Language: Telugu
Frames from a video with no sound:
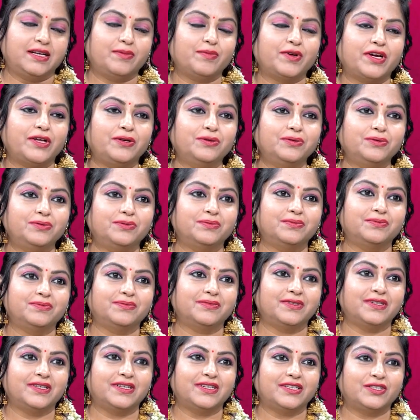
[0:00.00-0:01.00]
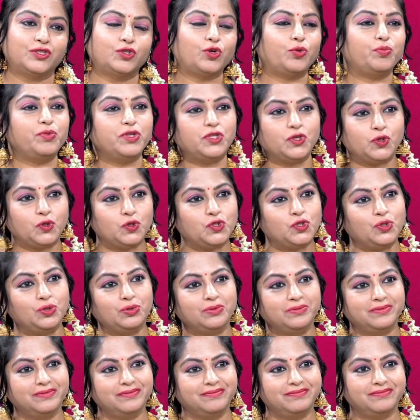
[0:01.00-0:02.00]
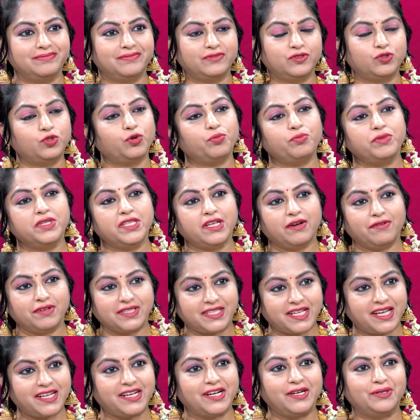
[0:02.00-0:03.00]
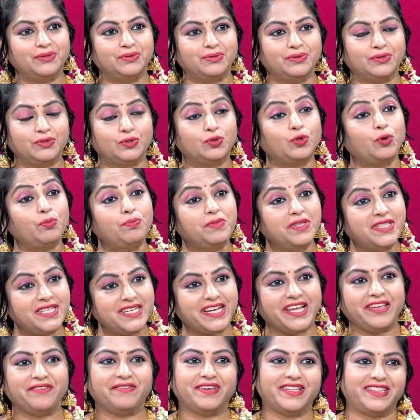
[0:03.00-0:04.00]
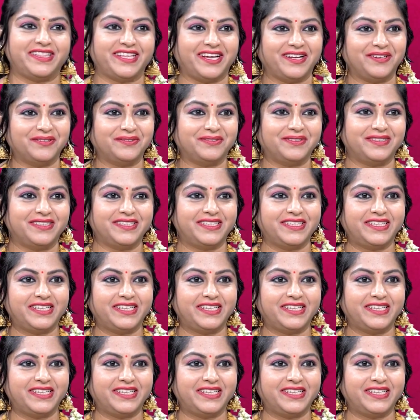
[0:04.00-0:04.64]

రమ్మగారు తొమ్మిది రోజులు తొమ్మిది అవతారాలు తొమ్మిది నైవేద్యాలు